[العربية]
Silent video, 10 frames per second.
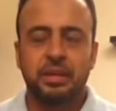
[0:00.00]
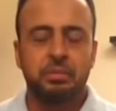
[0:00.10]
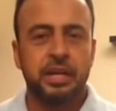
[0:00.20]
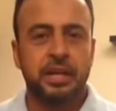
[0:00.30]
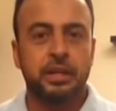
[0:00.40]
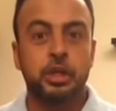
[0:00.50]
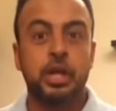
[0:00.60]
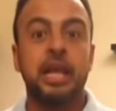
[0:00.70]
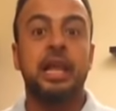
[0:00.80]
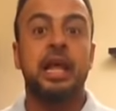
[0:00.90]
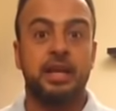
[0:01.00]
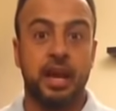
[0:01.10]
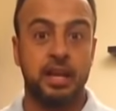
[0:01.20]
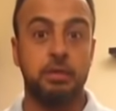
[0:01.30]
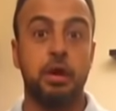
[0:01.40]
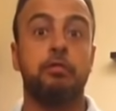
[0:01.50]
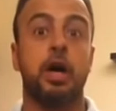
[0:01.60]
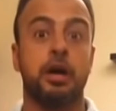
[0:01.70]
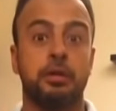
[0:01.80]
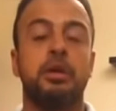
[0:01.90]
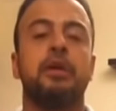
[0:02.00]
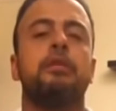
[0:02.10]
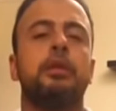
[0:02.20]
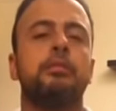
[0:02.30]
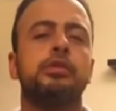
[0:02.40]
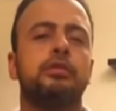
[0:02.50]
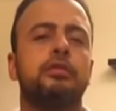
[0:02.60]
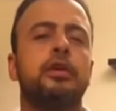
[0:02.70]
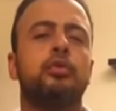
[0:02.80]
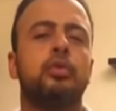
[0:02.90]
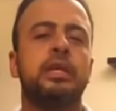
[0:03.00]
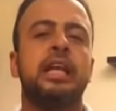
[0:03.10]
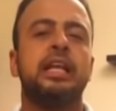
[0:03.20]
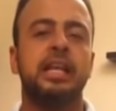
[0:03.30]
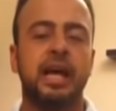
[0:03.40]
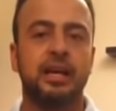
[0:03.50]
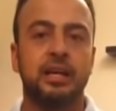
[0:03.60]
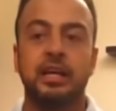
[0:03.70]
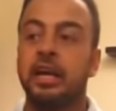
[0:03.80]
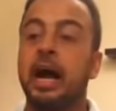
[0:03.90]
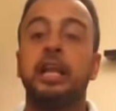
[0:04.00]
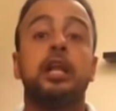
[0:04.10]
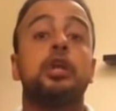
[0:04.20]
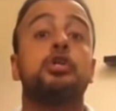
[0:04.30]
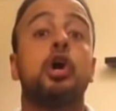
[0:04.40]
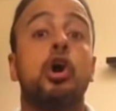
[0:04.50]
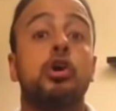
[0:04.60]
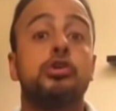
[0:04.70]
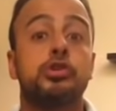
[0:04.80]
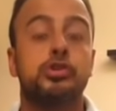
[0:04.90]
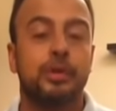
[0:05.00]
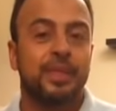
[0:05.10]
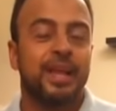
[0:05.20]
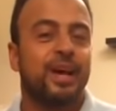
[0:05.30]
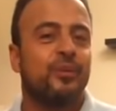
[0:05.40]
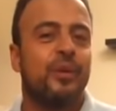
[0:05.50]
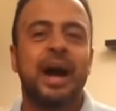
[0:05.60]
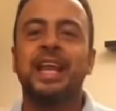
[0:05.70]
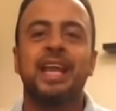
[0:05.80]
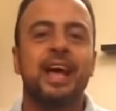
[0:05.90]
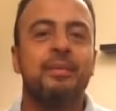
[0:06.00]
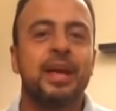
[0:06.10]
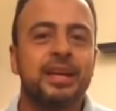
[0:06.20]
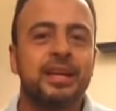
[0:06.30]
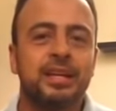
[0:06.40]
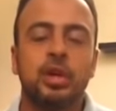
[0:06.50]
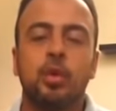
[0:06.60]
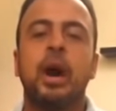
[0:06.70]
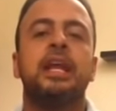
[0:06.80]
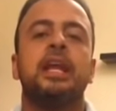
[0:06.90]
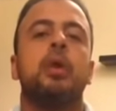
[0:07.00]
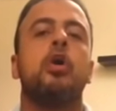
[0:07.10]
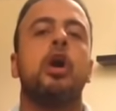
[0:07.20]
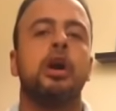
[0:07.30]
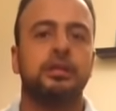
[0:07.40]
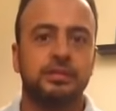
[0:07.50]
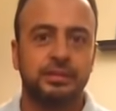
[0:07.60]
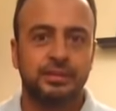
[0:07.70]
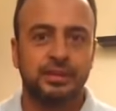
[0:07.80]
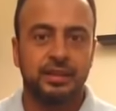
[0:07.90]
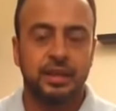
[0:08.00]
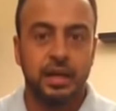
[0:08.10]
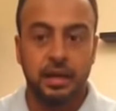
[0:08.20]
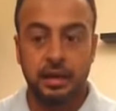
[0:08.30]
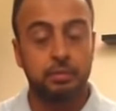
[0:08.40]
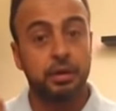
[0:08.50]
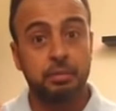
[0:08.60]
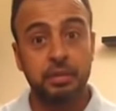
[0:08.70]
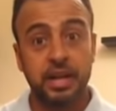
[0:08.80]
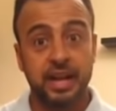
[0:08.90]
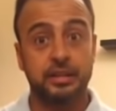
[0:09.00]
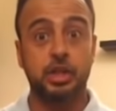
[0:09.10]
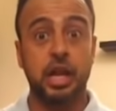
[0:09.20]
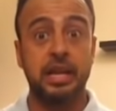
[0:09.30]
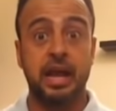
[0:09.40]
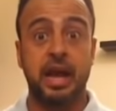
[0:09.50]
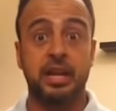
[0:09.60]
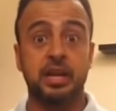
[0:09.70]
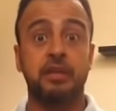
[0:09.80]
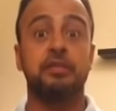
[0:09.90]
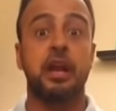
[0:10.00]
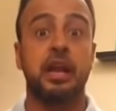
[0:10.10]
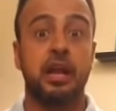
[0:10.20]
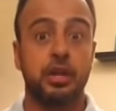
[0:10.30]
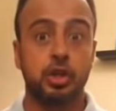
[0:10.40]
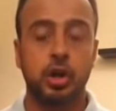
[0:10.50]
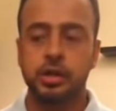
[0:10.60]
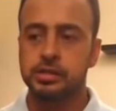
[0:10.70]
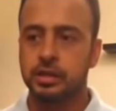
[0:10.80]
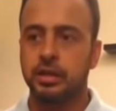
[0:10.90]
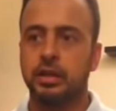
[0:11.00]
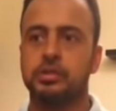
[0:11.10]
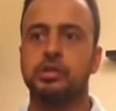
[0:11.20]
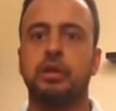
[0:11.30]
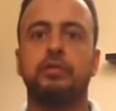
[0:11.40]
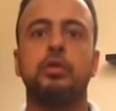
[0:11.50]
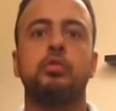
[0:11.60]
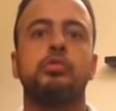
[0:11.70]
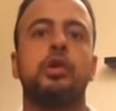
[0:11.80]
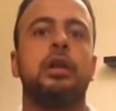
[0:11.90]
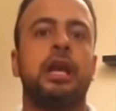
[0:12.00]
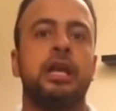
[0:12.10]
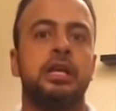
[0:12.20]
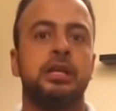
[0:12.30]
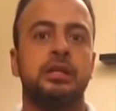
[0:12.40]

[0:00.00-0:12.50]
بيتجلى يعني بيظهر بيظهر بصفاته الجليله على الاشخاص وعلى الاماكن وعلى الاوقات لما ربنا يتجلى يعني يظهر على الاشخاص يصطفيهم صالحين